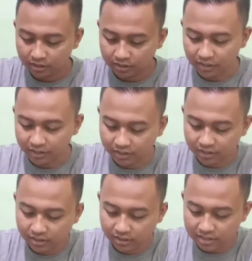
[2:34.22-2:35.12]
nah
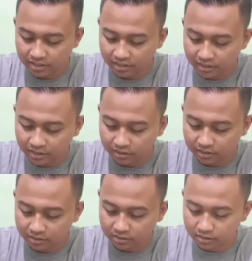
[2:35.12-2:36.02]
ini kacanya
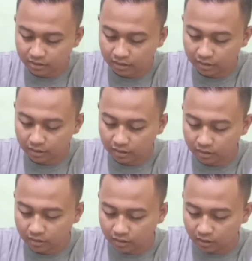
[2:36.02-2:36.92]

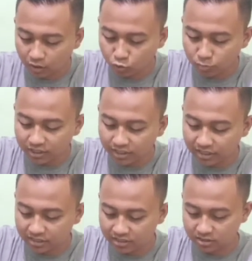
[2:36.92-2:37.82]
aku beli
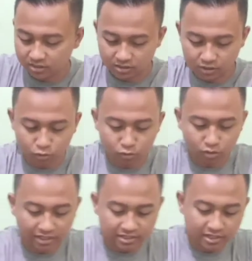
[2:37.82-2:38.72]
guys di toko
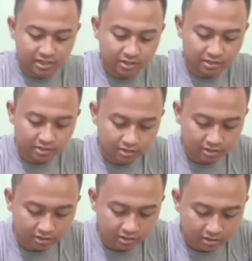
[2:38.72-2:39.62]
kaca
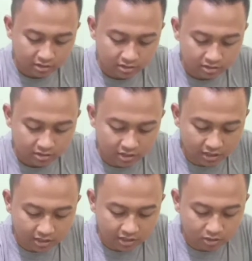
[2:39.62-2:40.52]

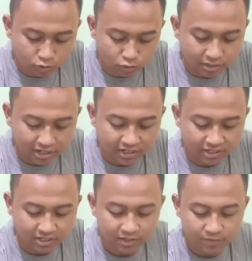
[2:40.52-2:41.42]
sedangkan untuk
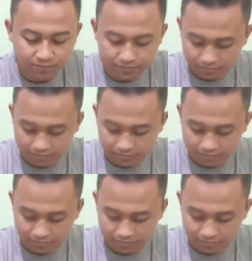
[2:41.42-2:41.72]
merakitnya